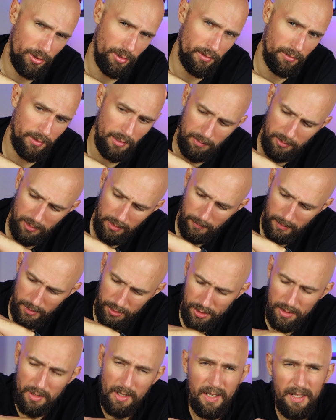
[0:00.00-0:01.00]
się to nie
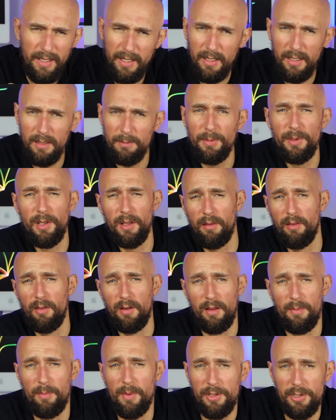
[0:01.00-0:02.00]
podobać. Ja chyba
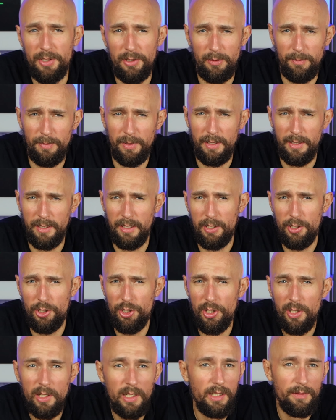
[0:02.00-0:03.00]
coraz bardziej lubię takie
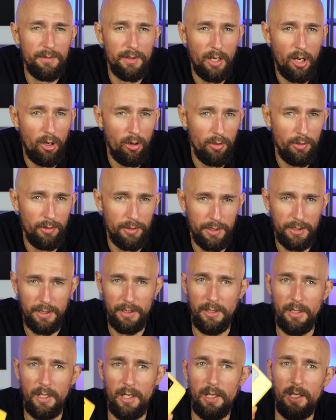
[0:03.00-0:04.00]
krzykliwe kolory
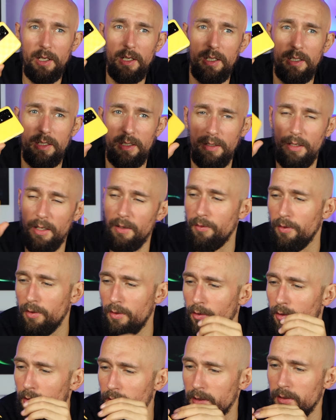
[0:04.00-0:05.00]
i, e, i
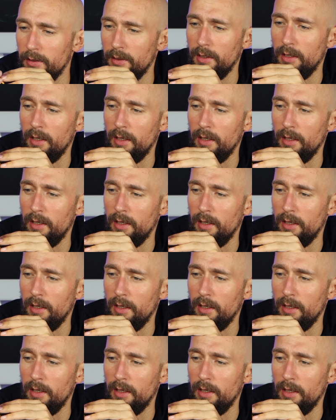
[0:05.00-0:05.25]
wzory.